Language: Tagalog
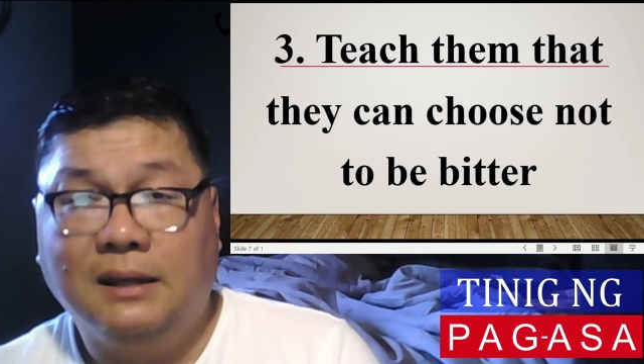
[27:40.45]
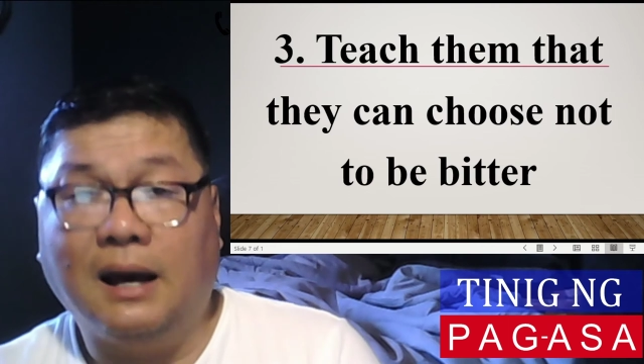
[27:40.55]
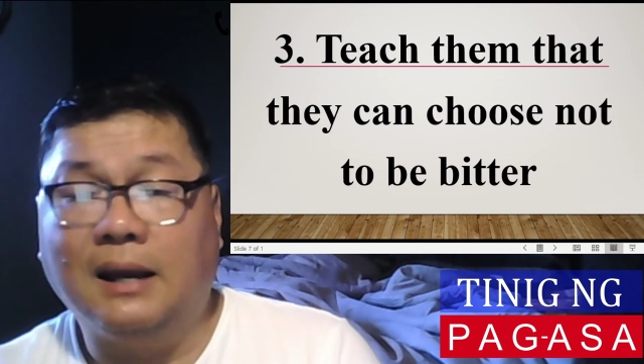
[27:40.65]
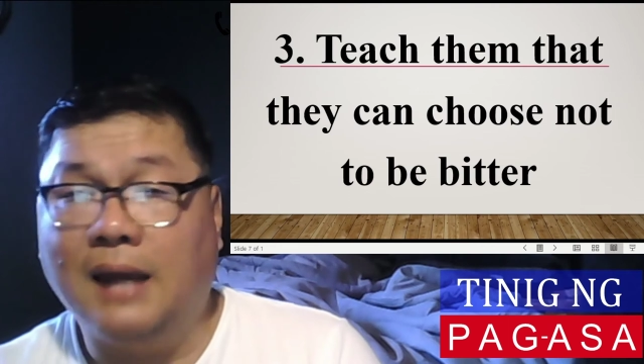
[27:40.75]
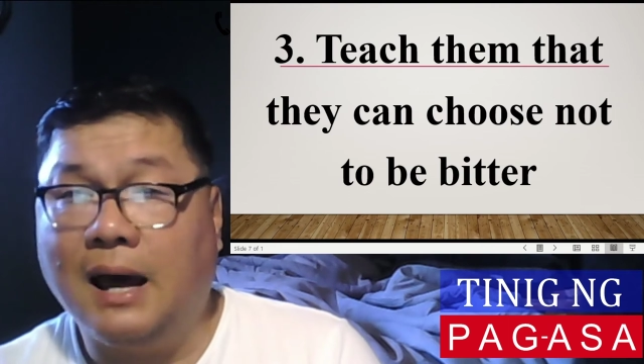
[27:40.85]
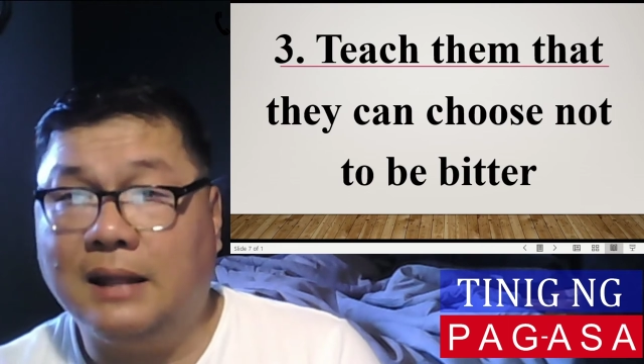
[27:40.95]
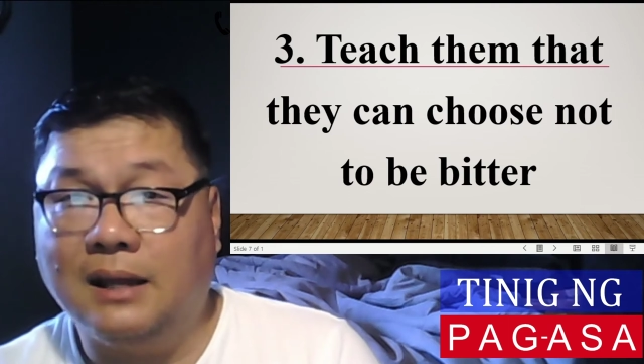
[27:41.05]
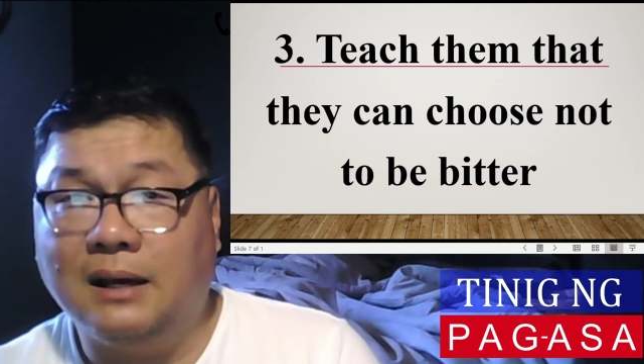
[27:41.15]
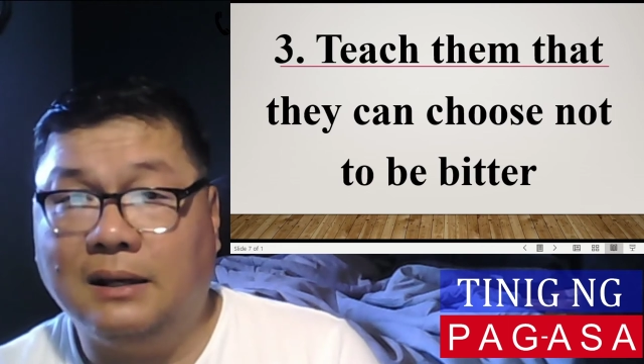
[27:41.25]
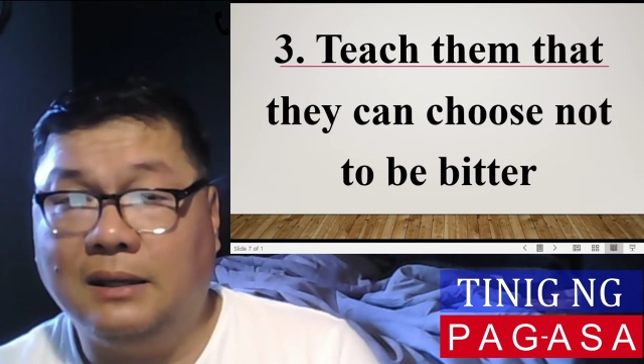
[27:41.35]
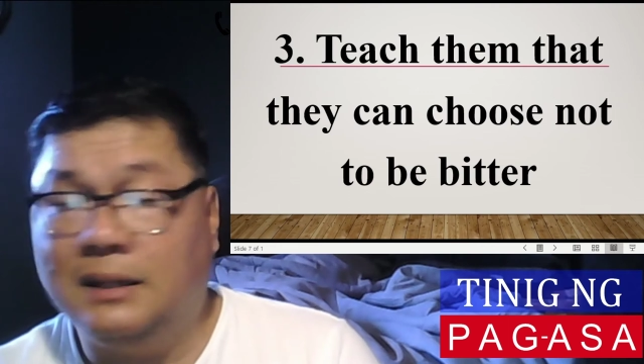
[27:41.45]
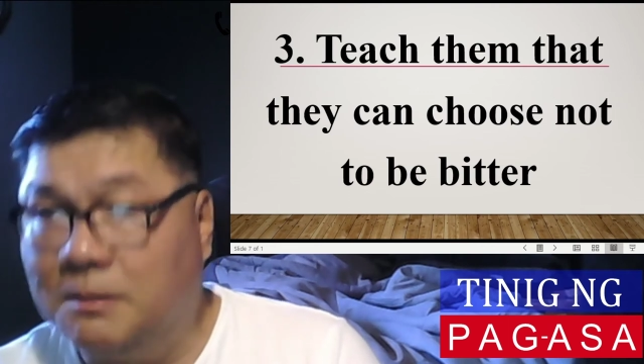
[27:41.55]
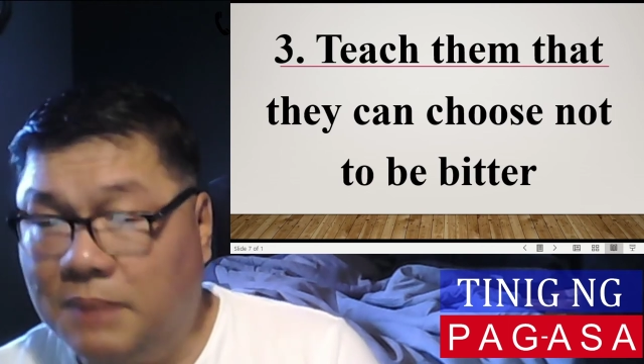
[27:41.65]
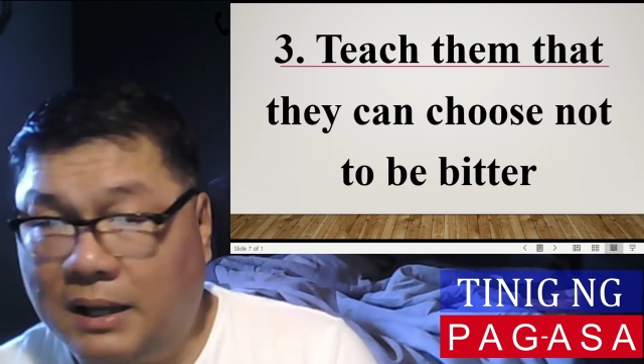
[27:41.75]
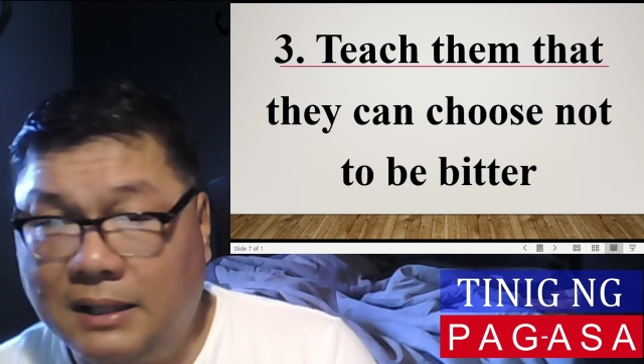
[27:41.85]
ang lahat ng hindi
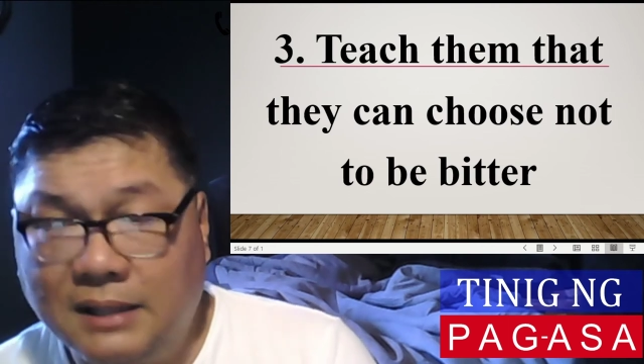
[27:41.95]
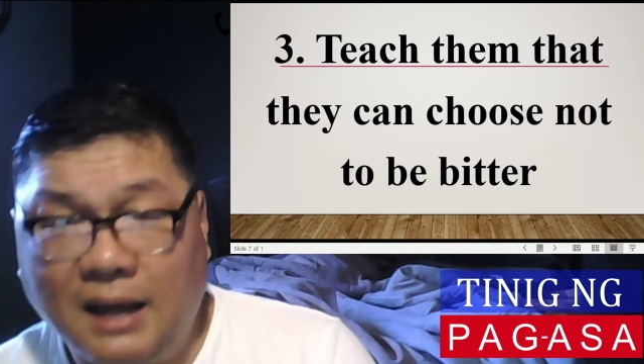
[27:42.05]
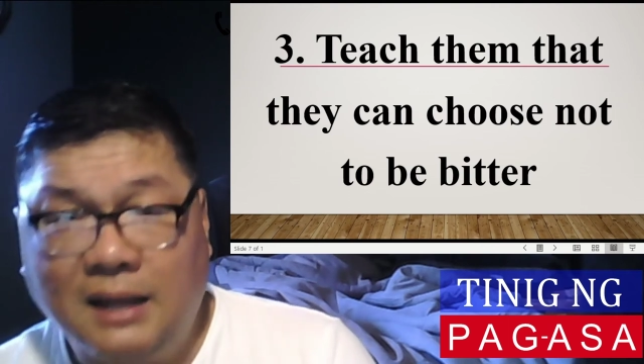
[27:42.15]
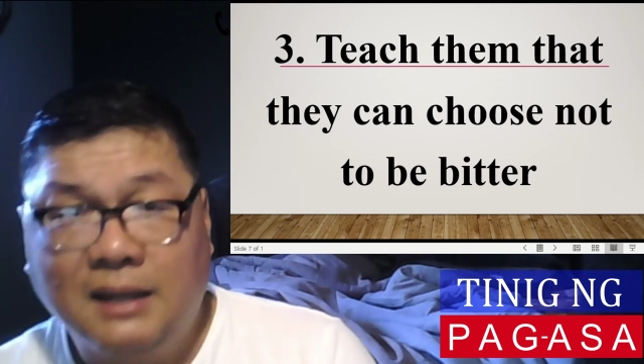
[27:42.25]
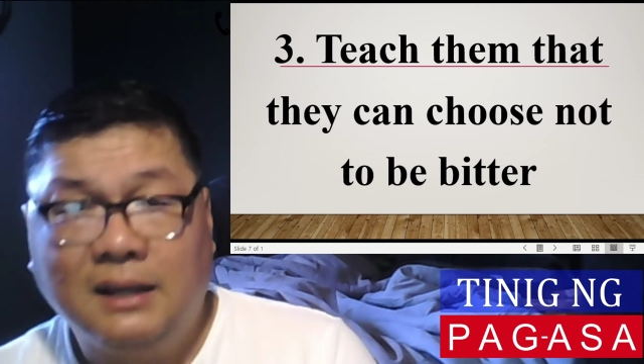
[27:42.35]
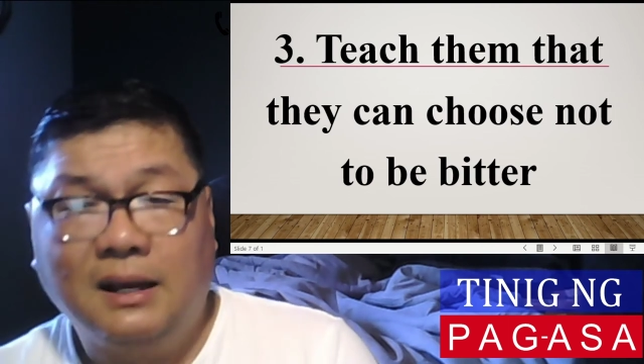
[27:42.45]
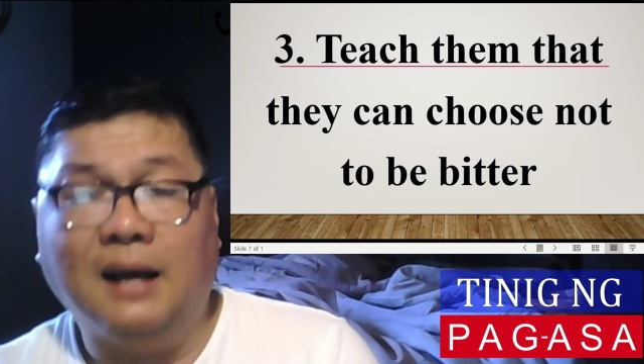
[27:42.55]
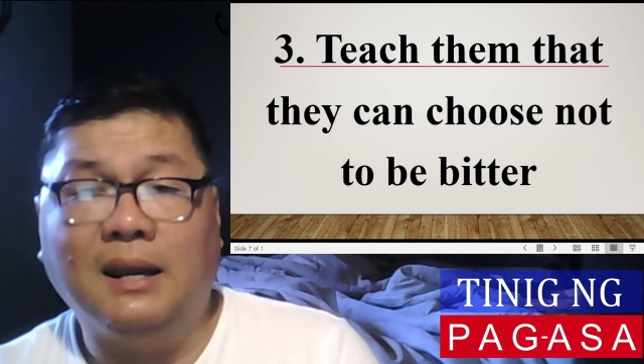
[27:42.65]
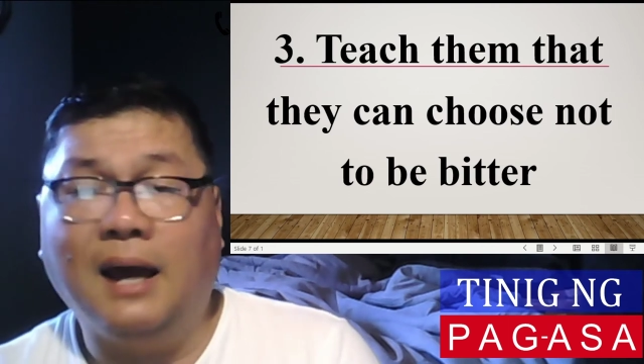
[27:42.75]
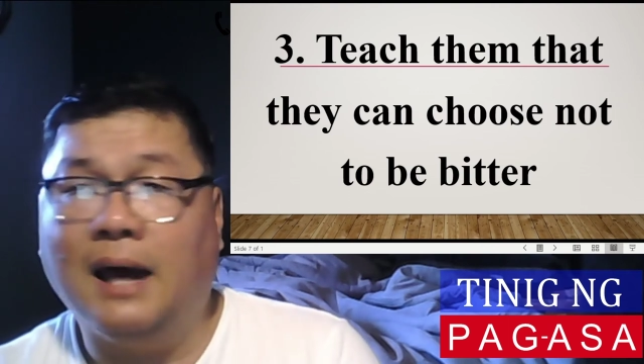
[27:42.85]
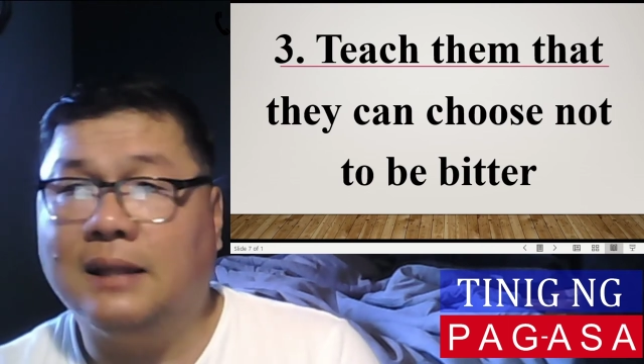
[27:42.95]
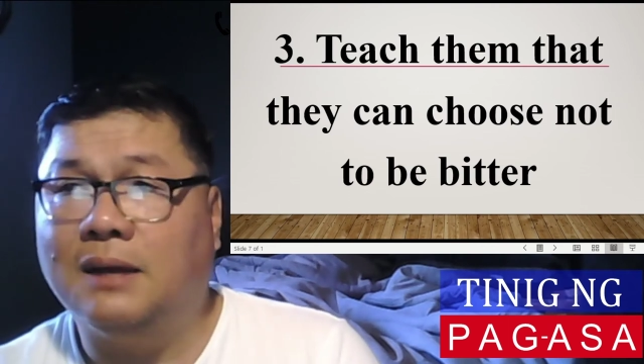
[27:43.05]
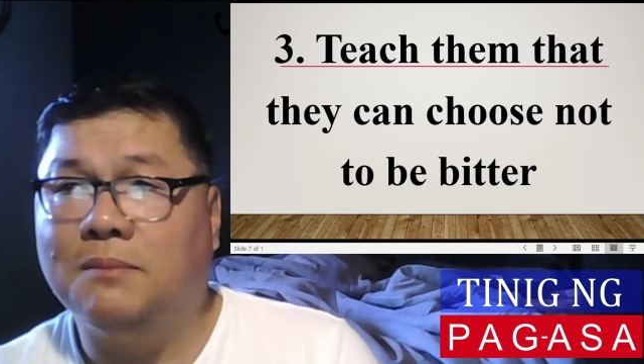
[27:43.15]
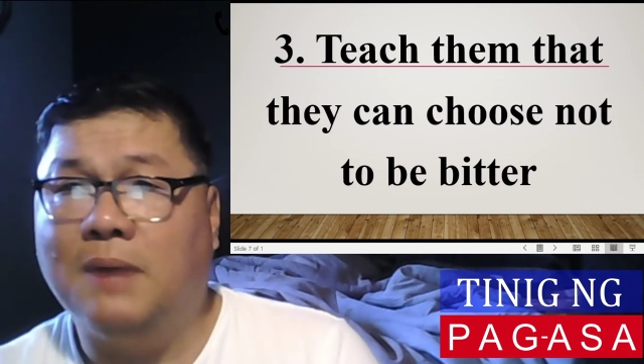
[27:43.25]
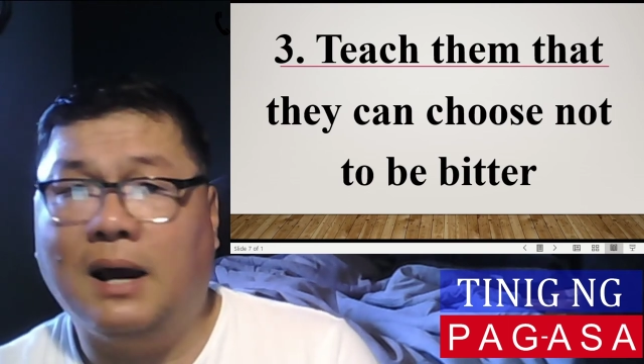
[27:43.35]
maganda, ang lahat
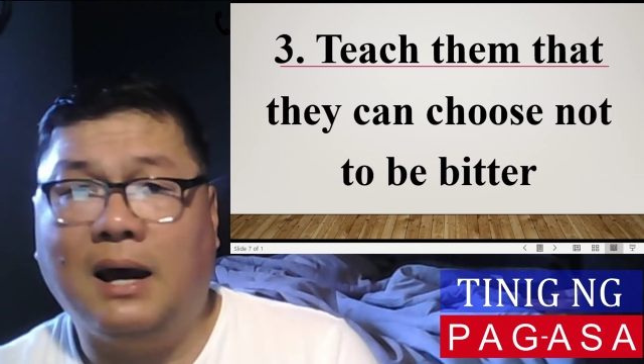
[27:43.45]
ng mga